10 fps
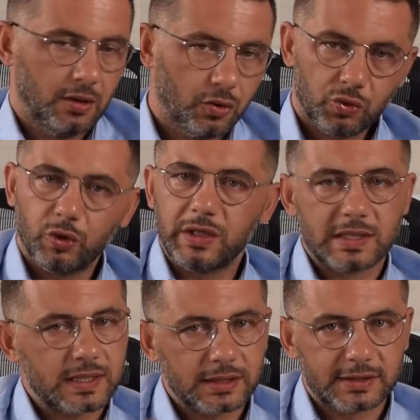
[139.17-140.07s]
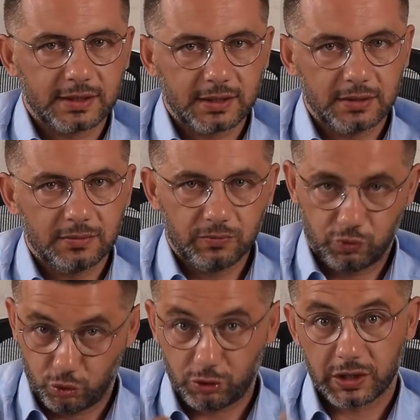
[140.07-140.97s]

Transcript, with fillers: O coin'i sattık Türk